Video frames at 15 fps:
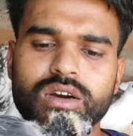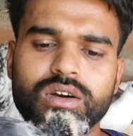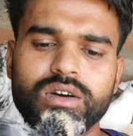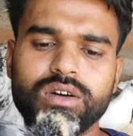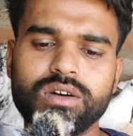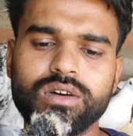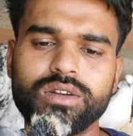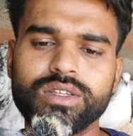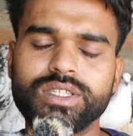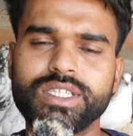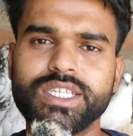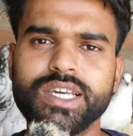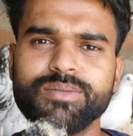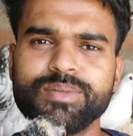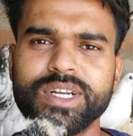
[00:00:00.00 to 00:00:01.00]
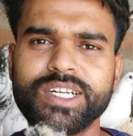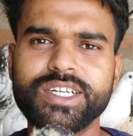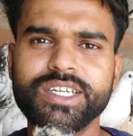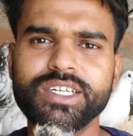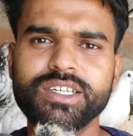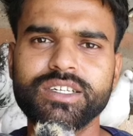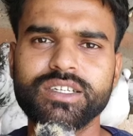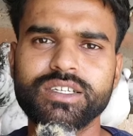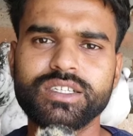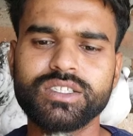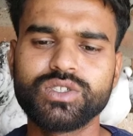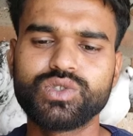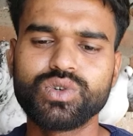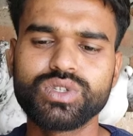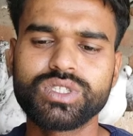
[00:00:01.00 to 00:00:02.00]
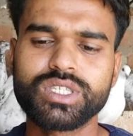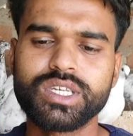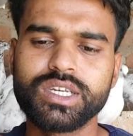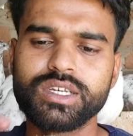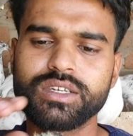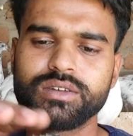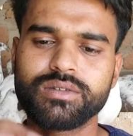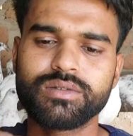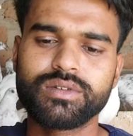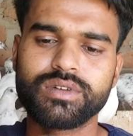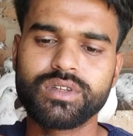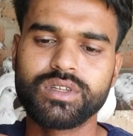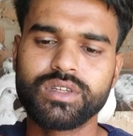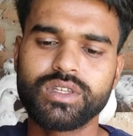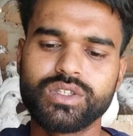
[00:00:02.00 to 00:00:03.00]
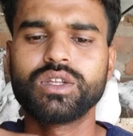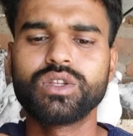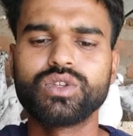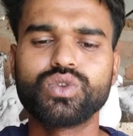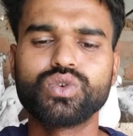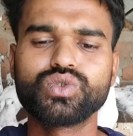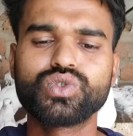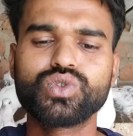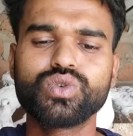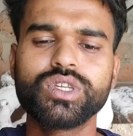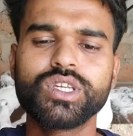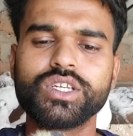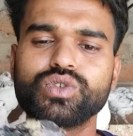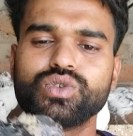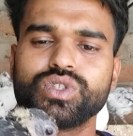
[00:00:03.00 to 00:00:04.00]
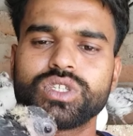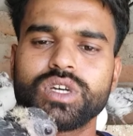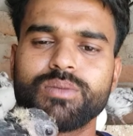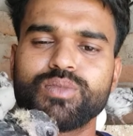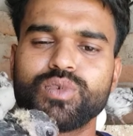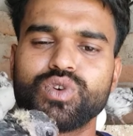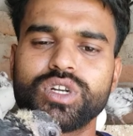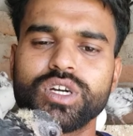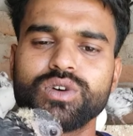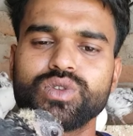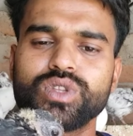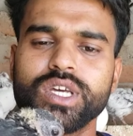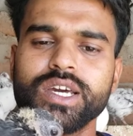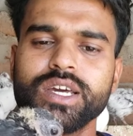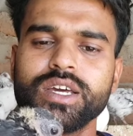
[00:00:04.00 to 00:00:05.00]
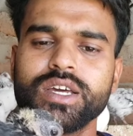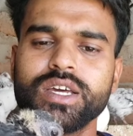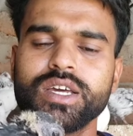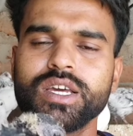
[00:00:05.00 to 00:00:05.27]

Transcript: और ये मिट्टी जो इसके दोस्तों ये जो इसका पोटा होता है